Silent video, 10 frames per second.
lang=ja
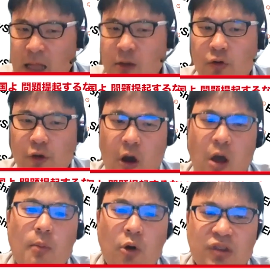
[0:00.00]
韓国
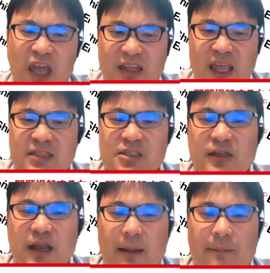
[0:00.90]
よ、問題提起
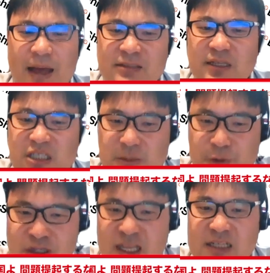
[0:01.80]
するなら、まずは
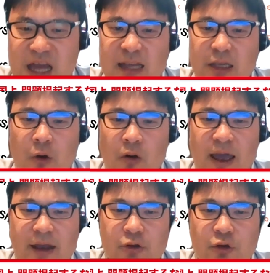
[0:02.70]
自分たちが日
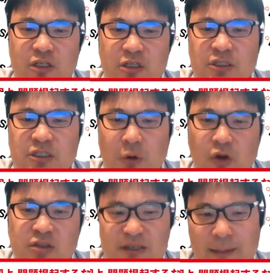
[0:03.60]
本海のトリチウム水
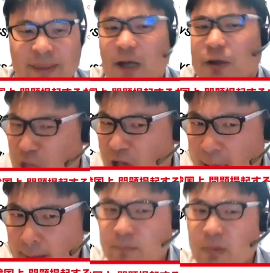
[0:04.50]
放出をやめたらどう
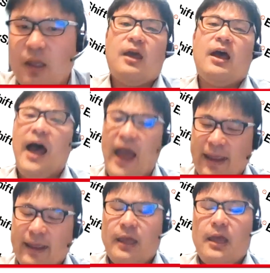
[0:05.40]
だ
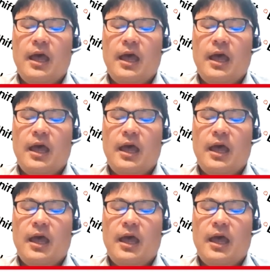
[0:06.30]
はい。